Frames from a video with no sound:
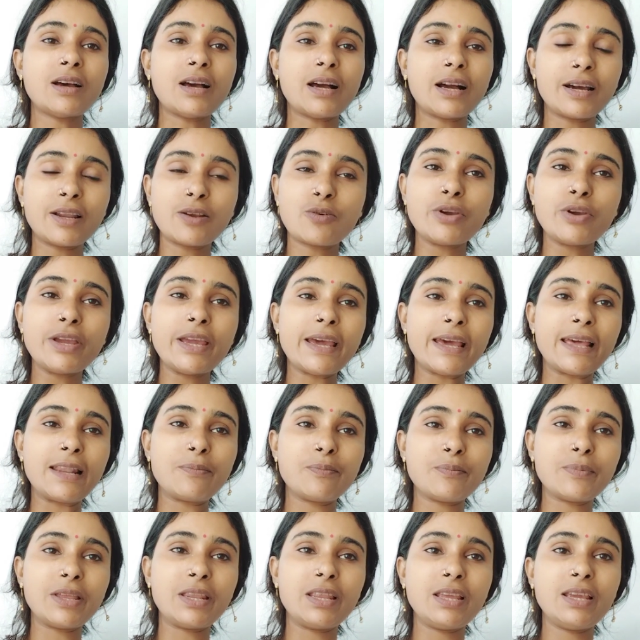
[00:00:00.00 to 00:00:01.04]
अगर कोई
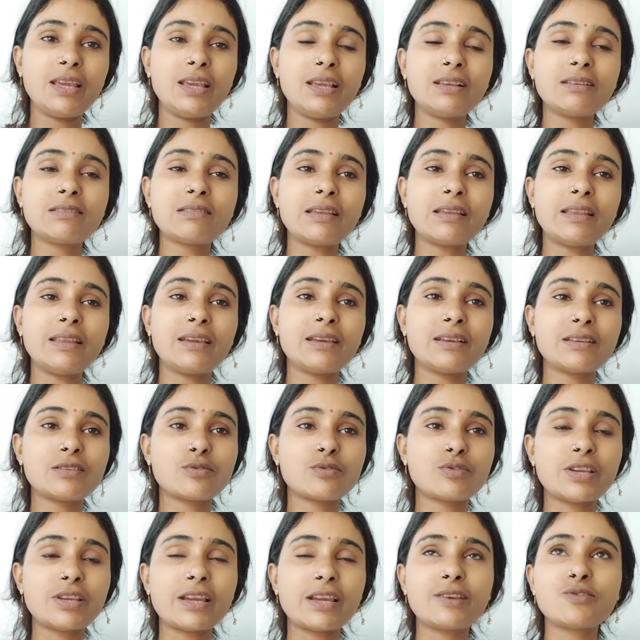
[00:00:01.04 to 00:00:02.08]
हेल्प मेरी इस तरीके से
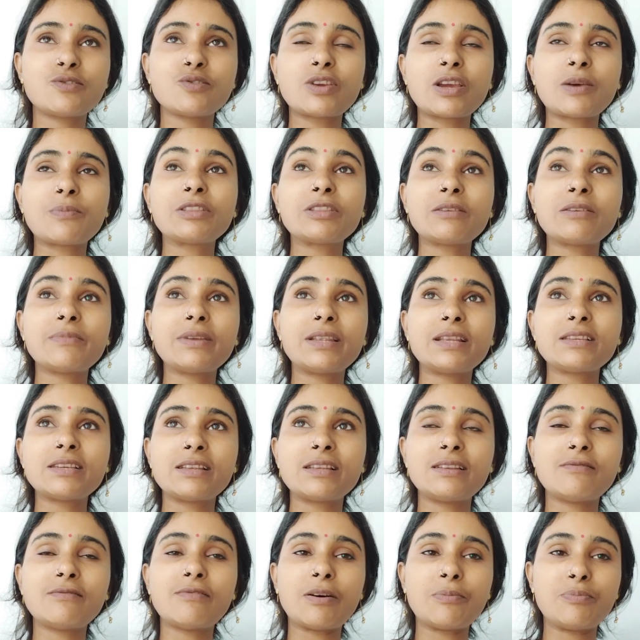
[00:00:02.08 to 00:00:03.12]
हो जाएगी तो क्या पता मेरा
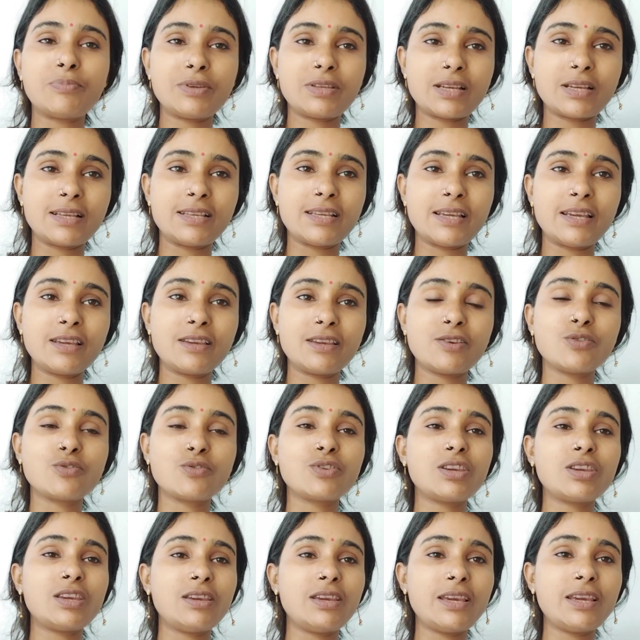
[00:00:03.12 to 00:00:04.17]
चैनल वापस आ जाए
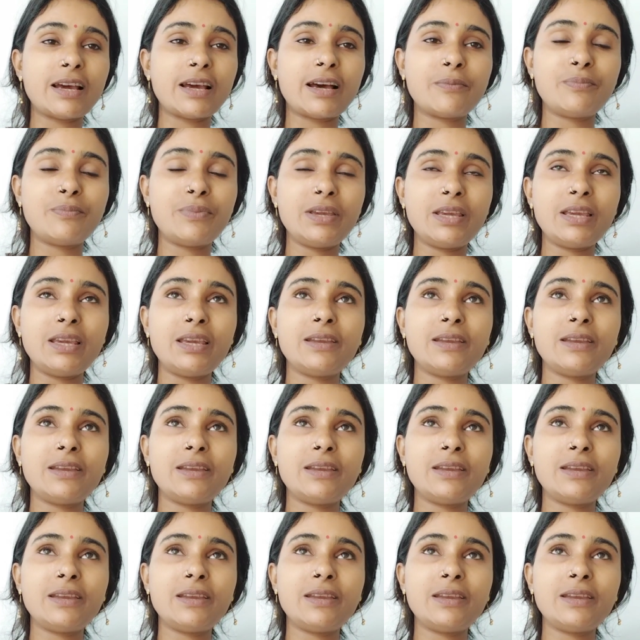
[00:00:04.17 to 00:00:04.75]
क्योंकि अभी